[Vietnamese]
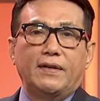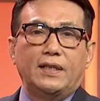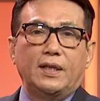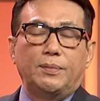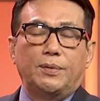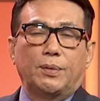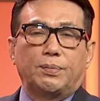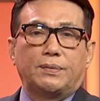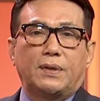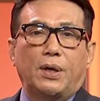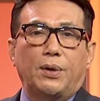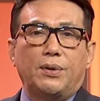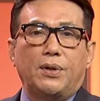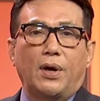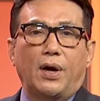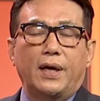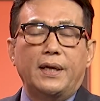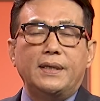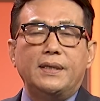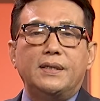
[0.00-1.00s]
vẫn tiếp tục theo
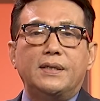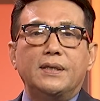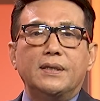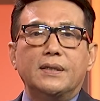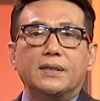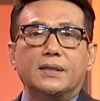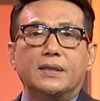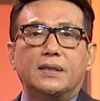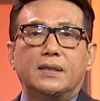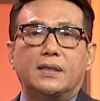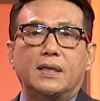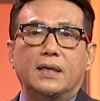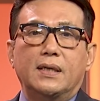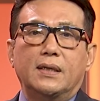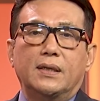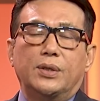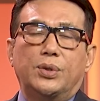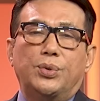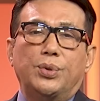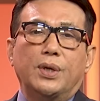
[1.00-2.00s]
dõi chương
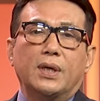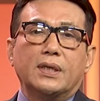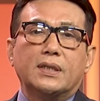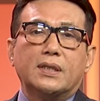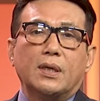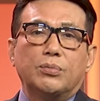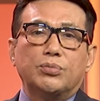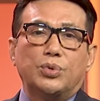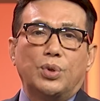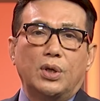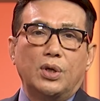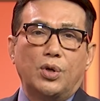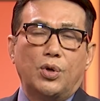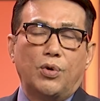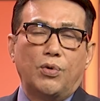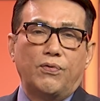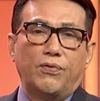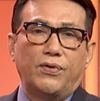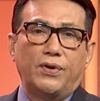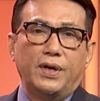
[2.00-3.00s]
trình Chuyện trong tuần
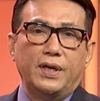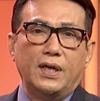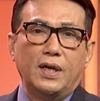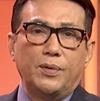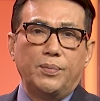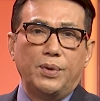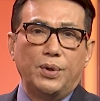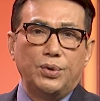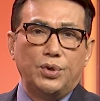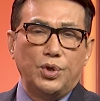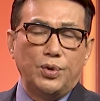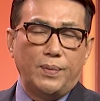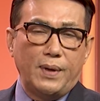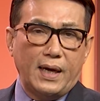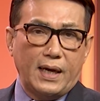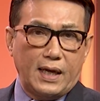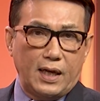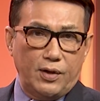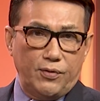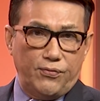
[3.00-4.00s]
cùng với dân biểu tiểu
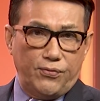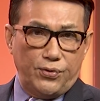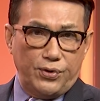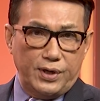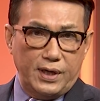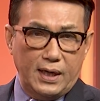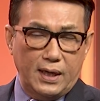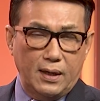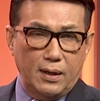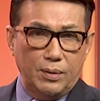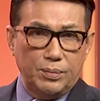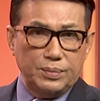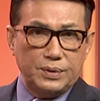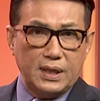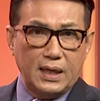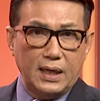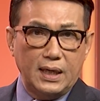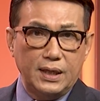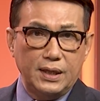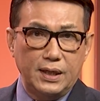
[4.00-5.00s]
bang California, ông
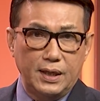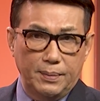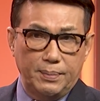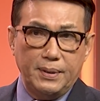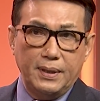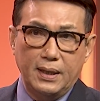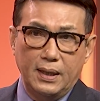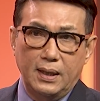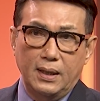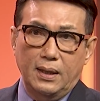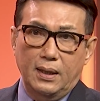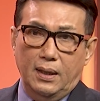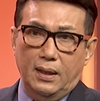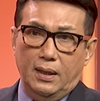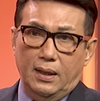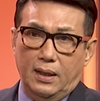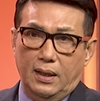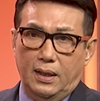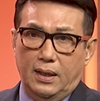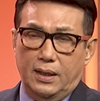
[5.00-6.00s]
Taylor Diệp.
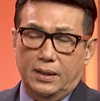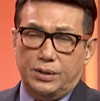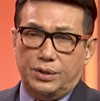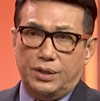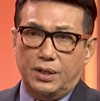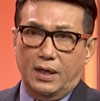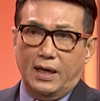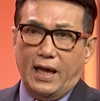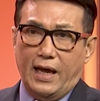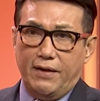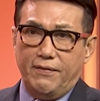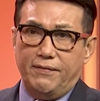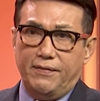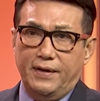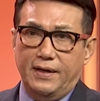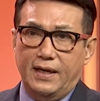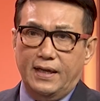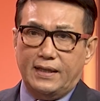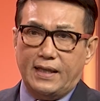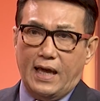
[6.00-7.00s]
À, trở lại
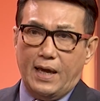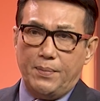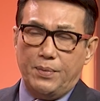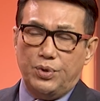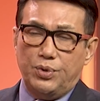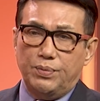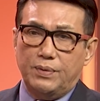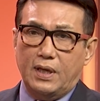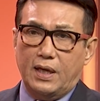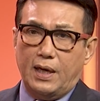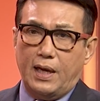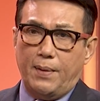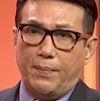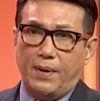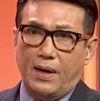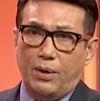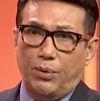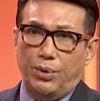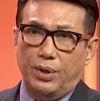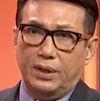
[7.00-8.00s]
với đề tài mà chúng ta đã
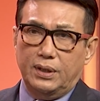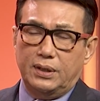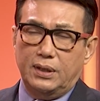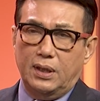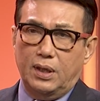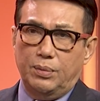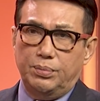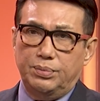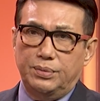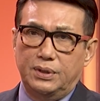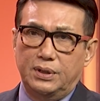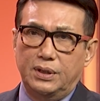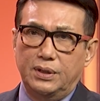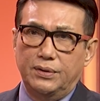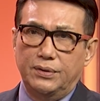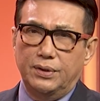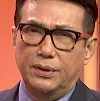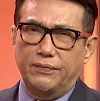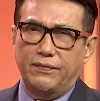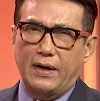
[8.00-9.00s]
bàn luận thưa ông,
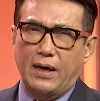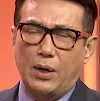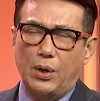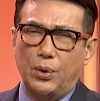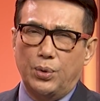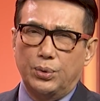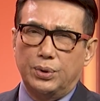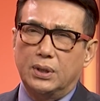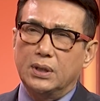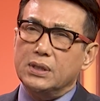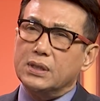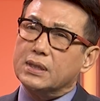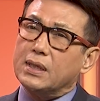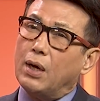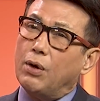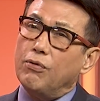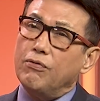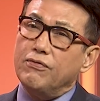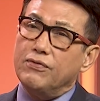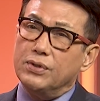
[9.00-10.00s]
như vào thứ
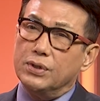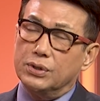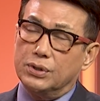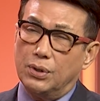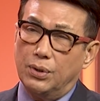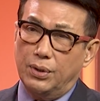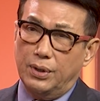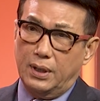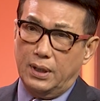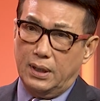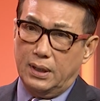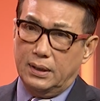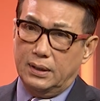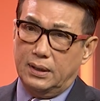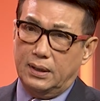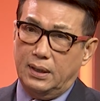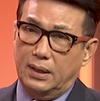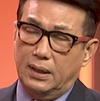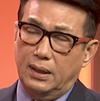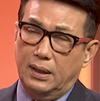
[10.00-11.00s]
sáu vừa rồi đó,
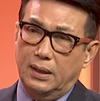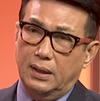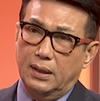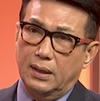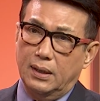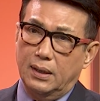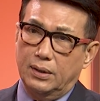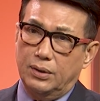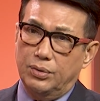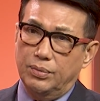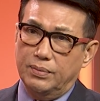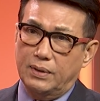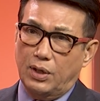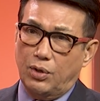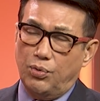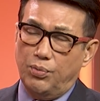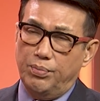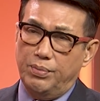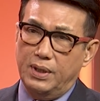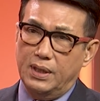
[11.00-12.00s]
thì à, chúng ta
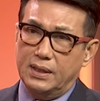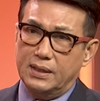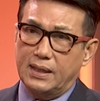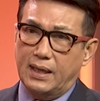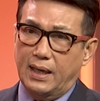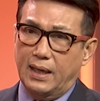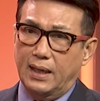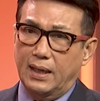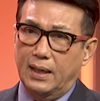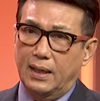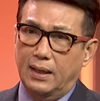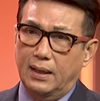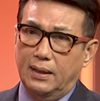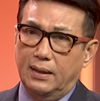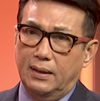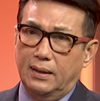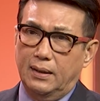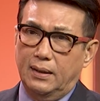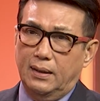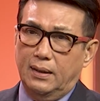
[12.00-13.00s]
cũng biết rằng
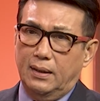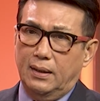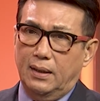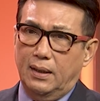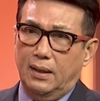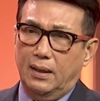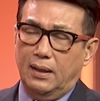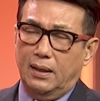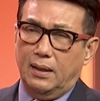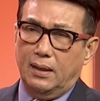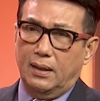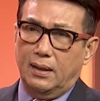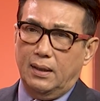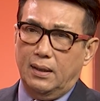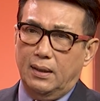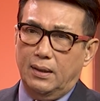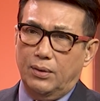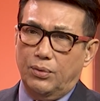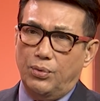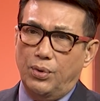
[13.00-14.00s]
à,
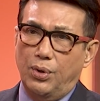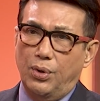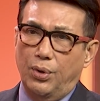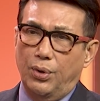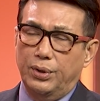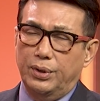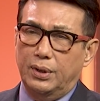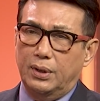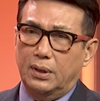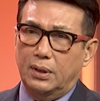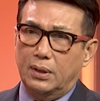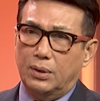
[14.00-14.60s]
Quốc hội